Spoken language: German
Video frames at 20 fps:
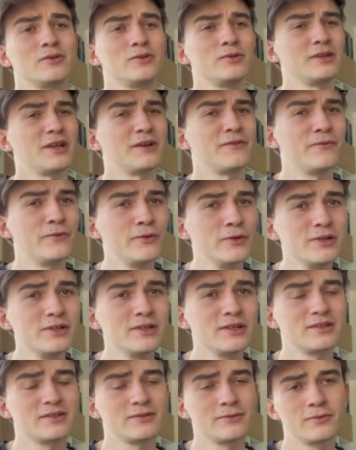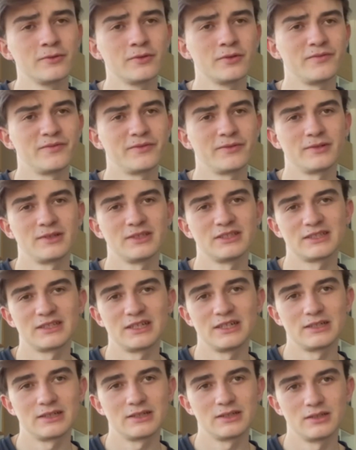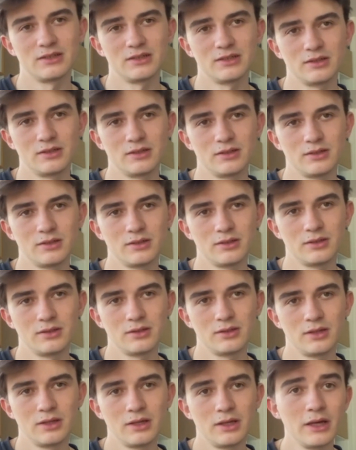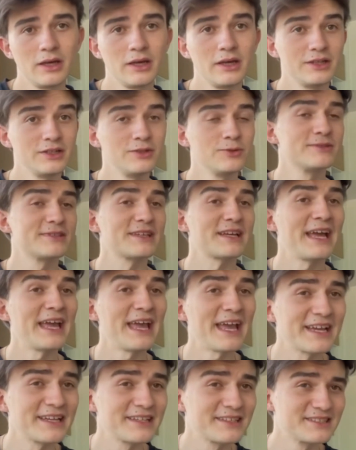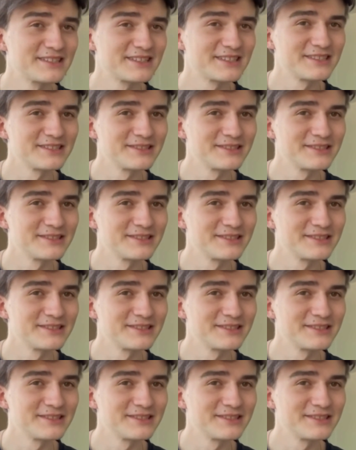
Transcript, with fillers: und erfüllende Zukunft zu gestalten. In unserer hektischen